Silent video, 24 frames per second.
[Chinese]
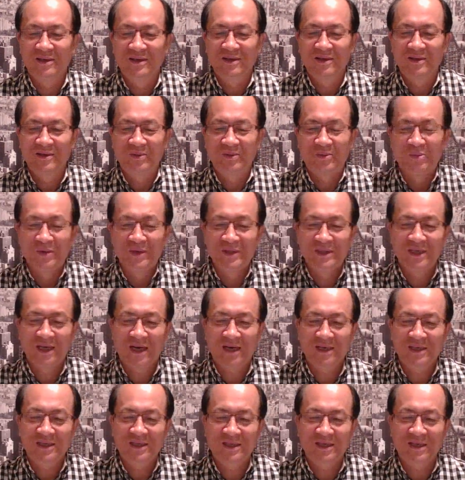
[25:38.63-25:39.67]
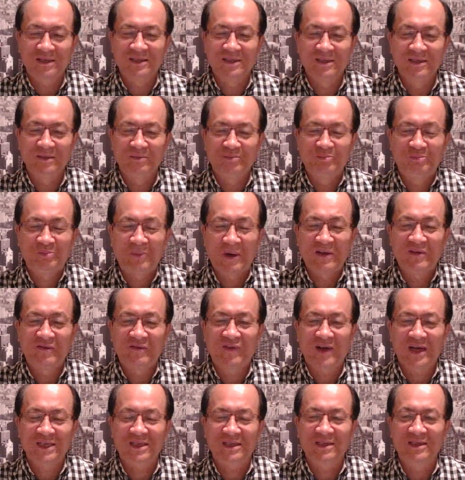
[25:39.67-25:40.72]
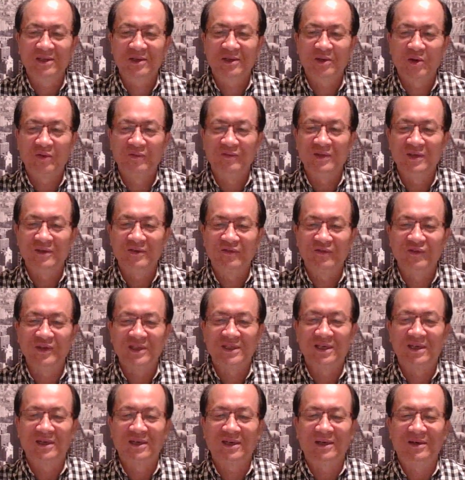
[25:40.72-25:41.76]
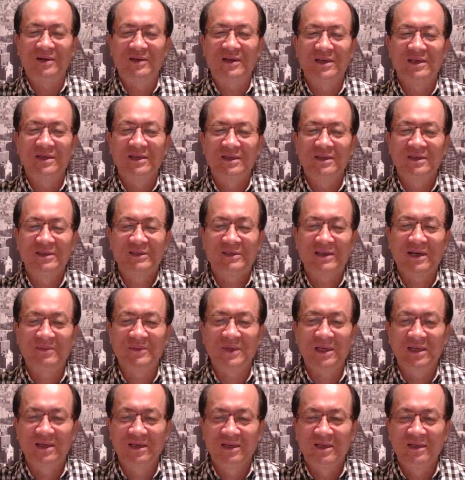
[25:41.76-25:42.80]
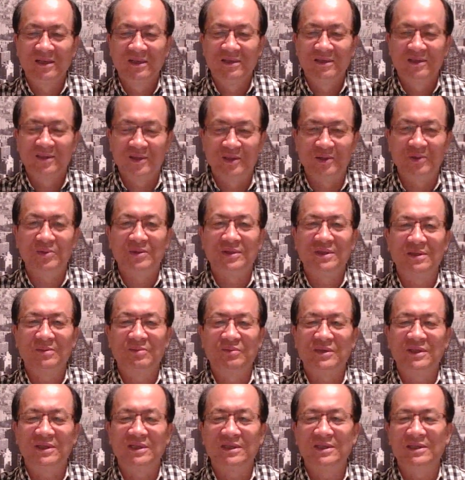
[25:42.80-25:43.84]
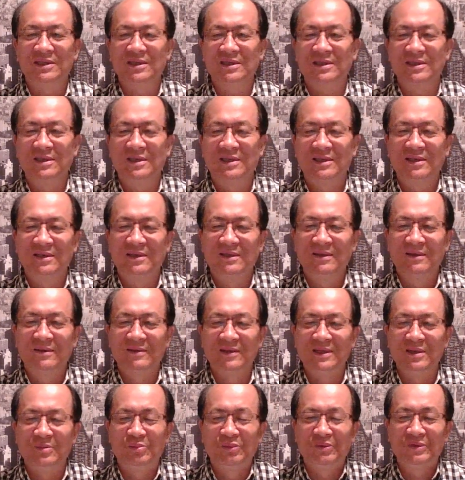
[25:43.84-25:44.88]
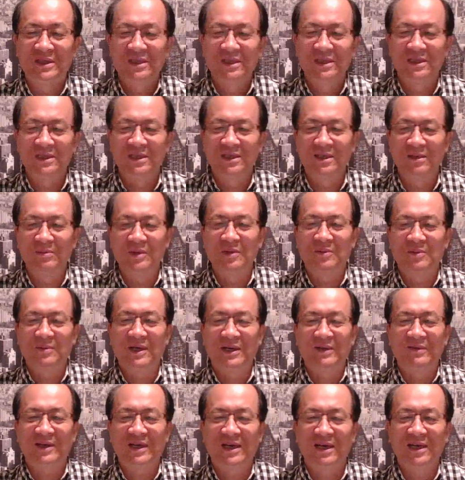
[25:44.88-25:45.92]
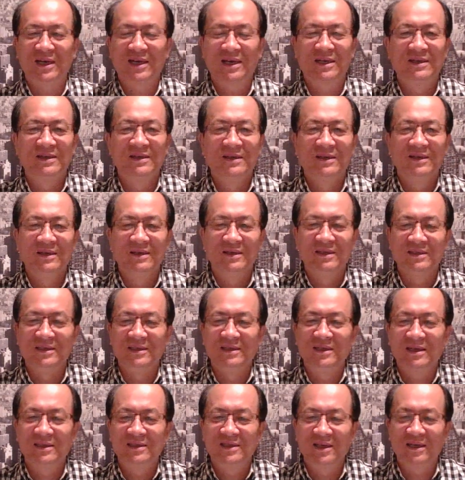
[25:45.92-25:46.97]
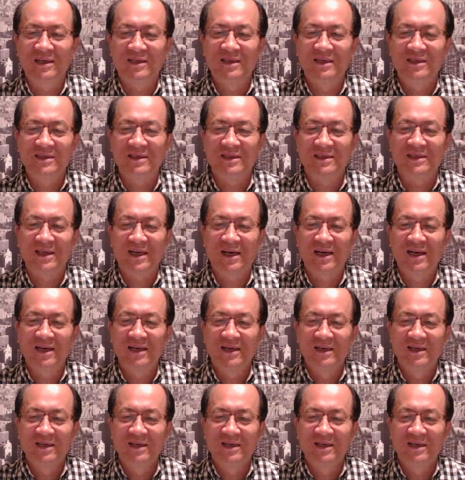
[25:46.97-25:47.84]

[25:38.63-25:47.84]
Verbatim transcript: 国家上级颁法这个条文呢非常好啊，下边就是不执行，你不执行也没有办法。你像这样的警察，